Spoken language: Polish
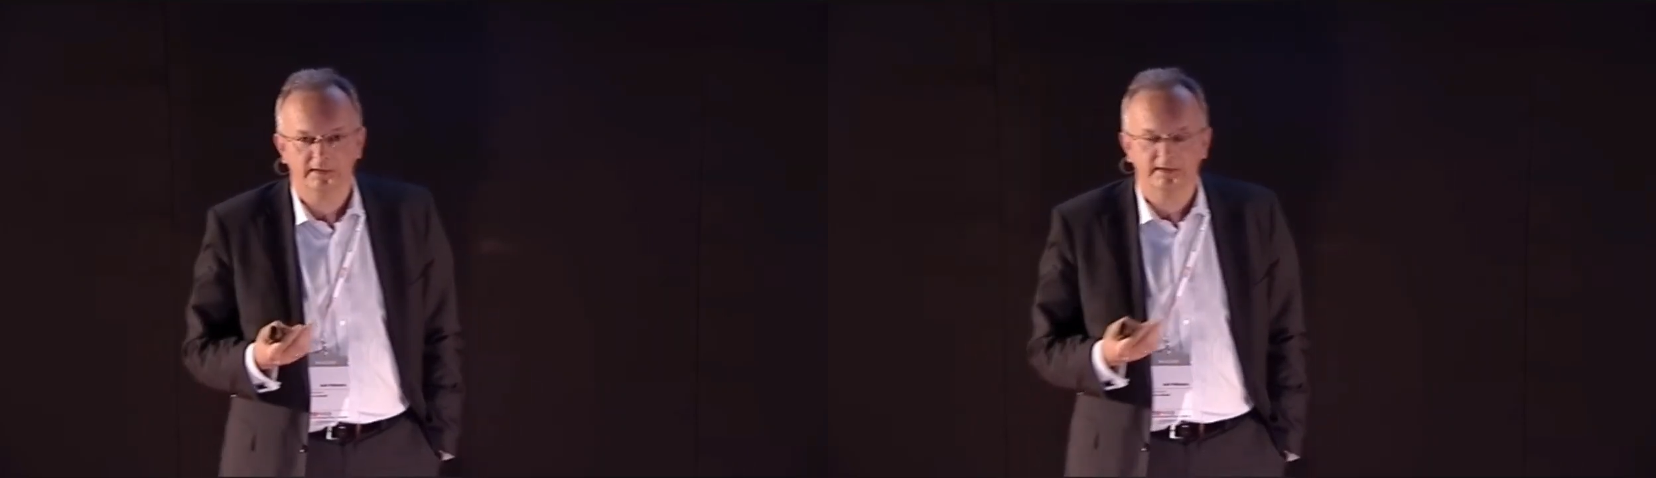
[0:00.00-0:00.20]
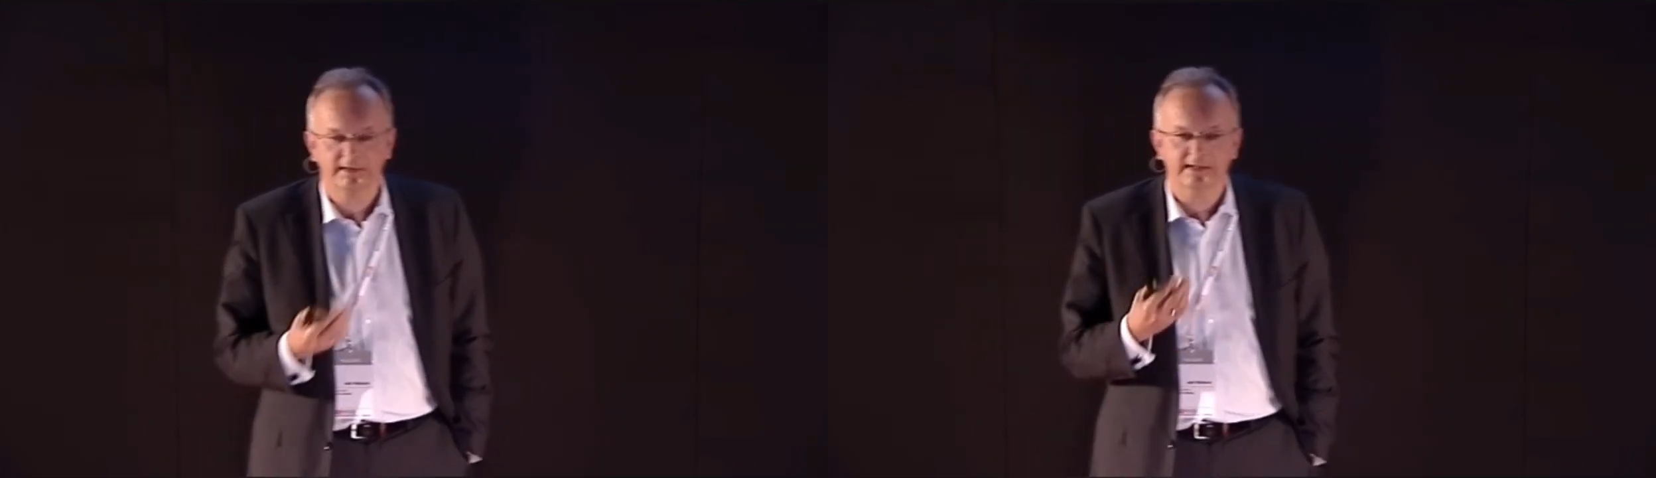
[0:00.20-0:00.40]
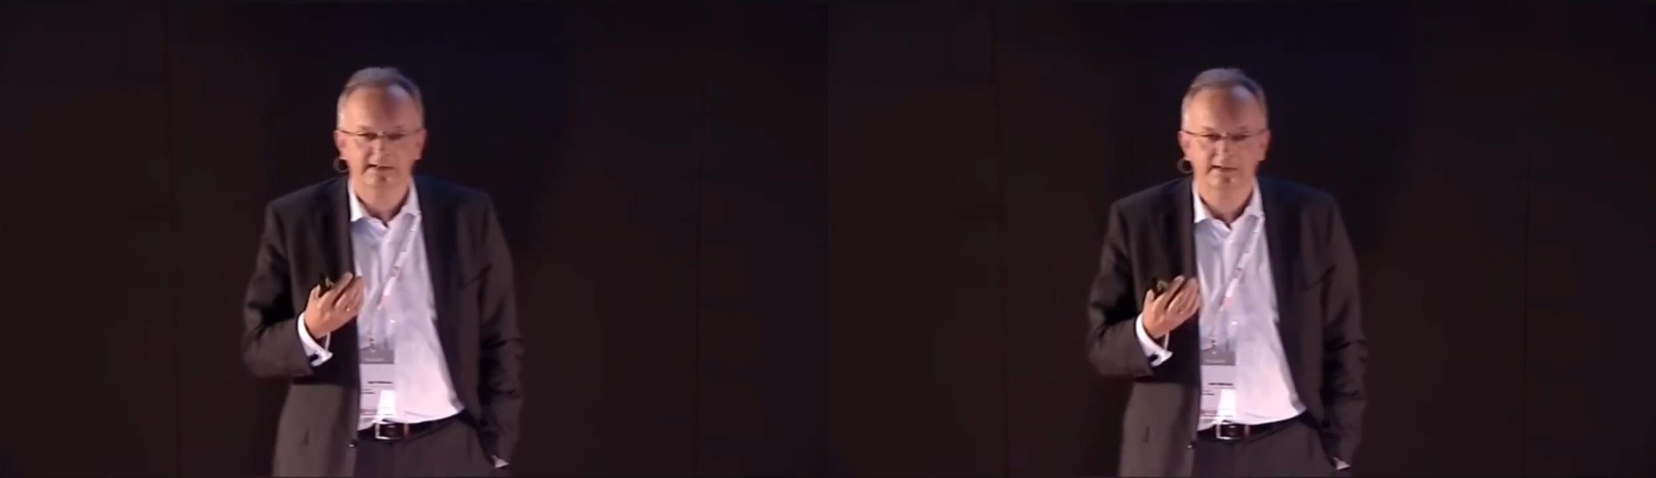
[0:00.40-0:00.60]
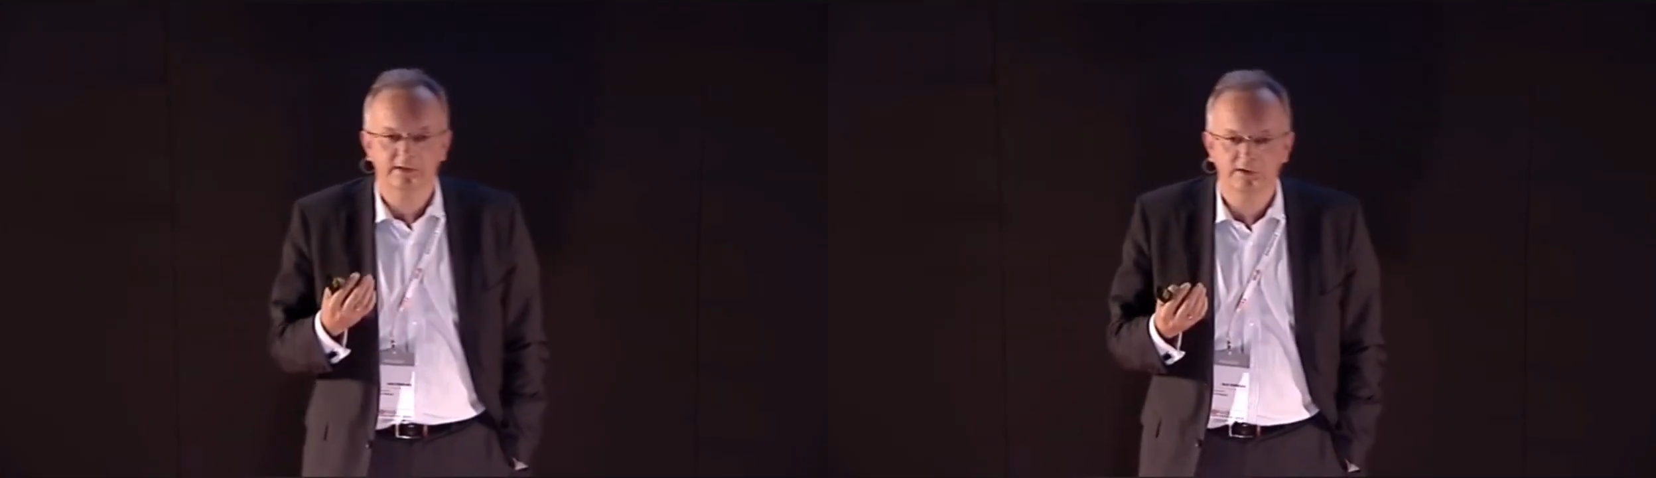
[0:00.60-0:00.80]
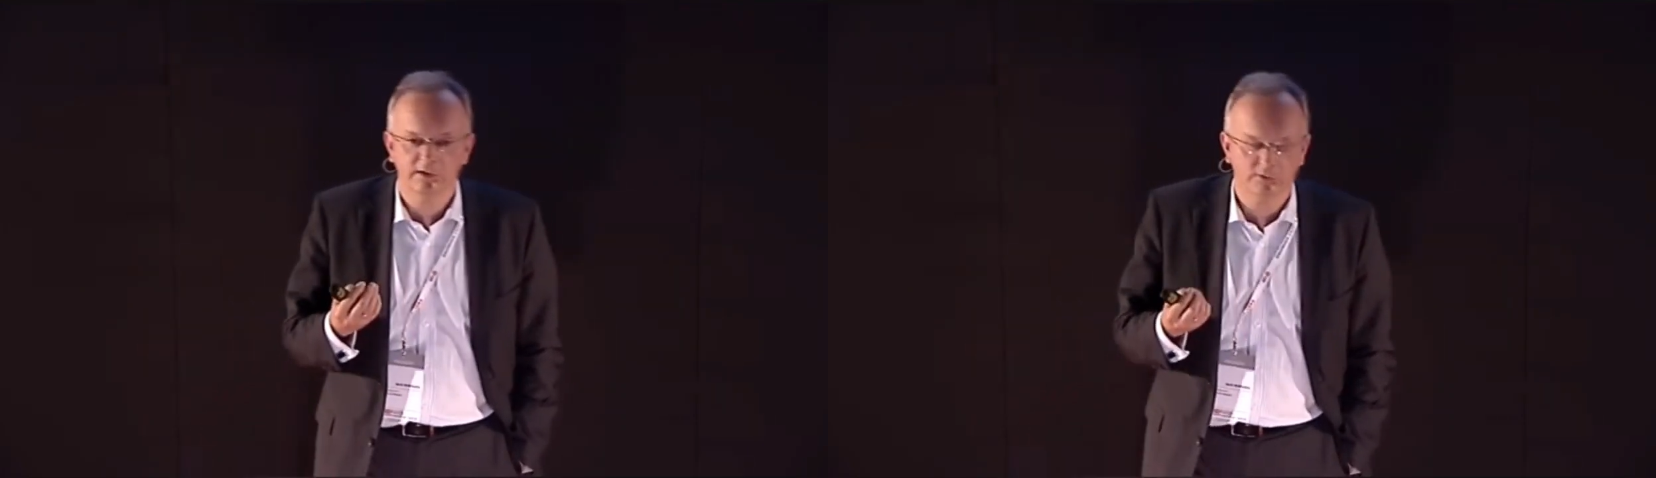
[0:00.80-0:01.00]
Jedna z
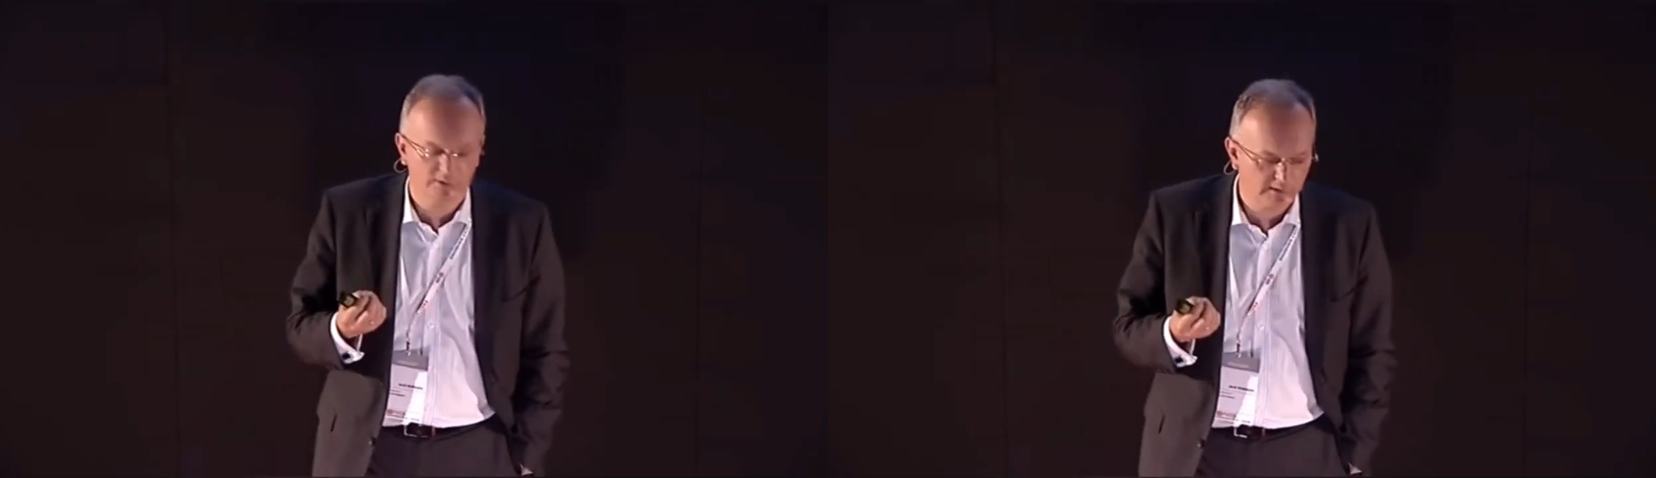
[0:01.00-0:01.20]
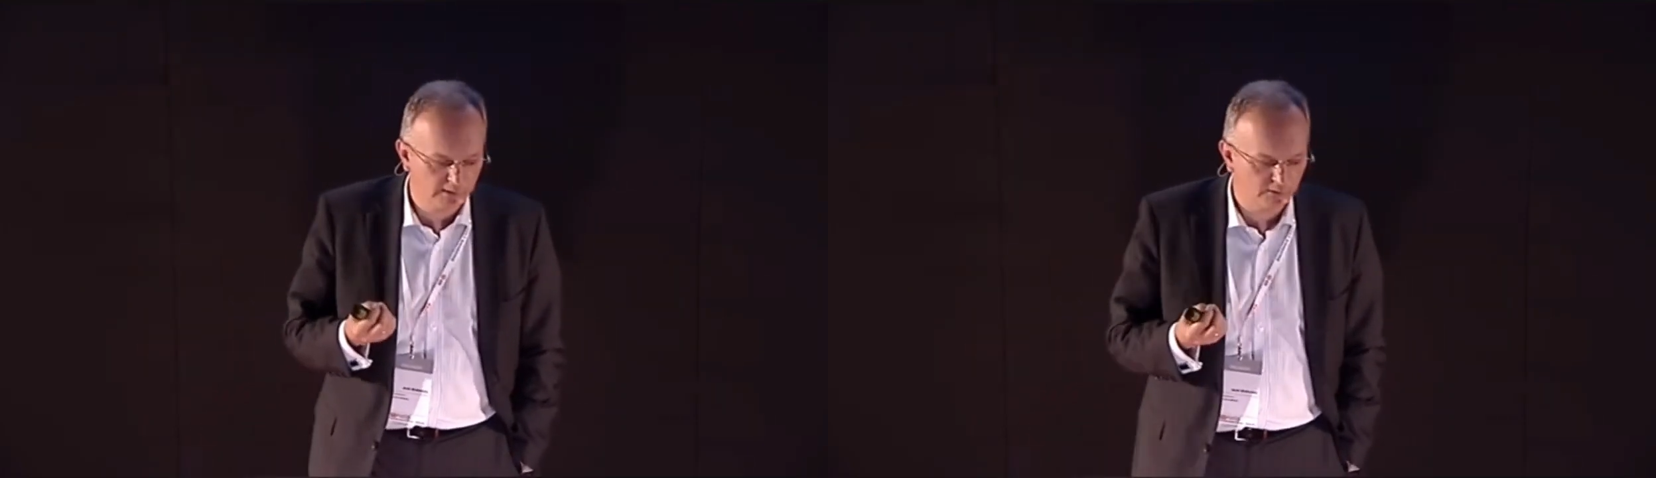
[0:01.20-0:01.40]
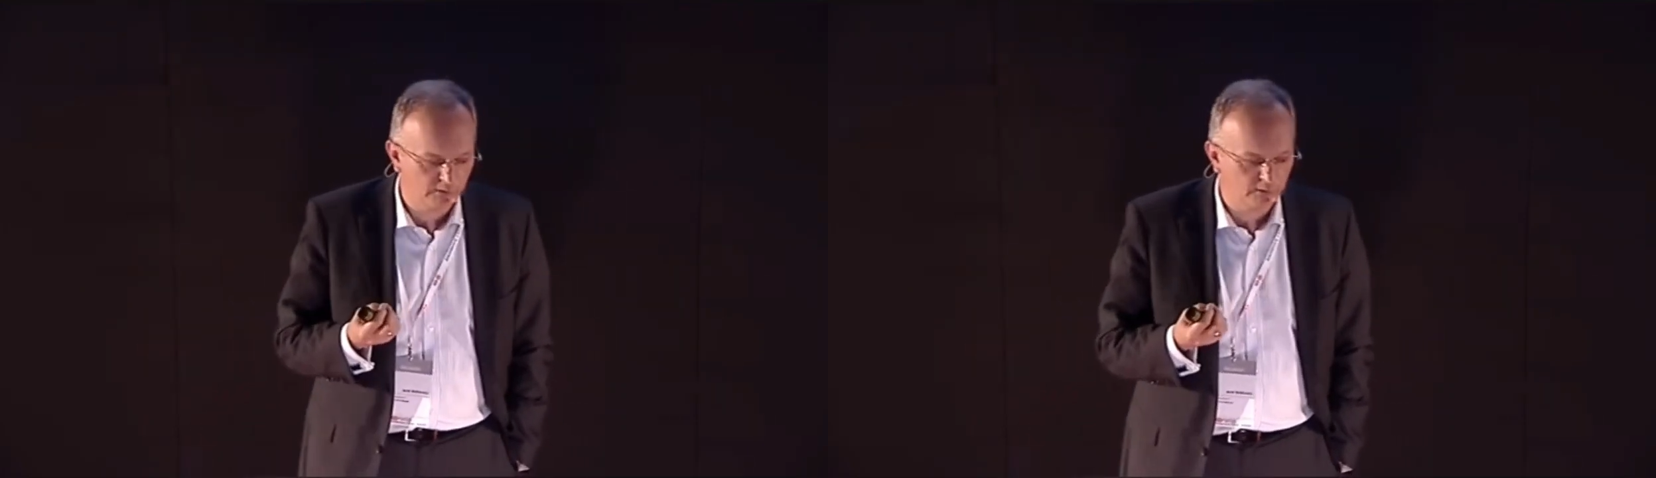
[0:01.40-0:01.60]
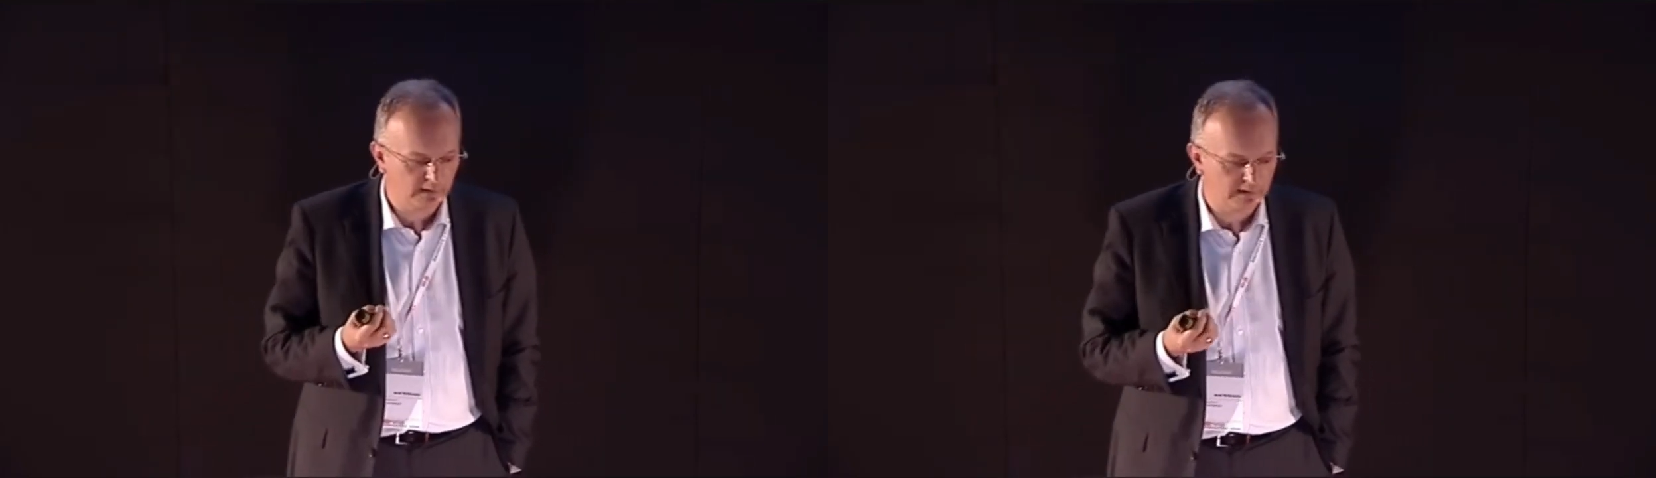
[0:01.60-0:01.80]
najcenniejszych rzeczy,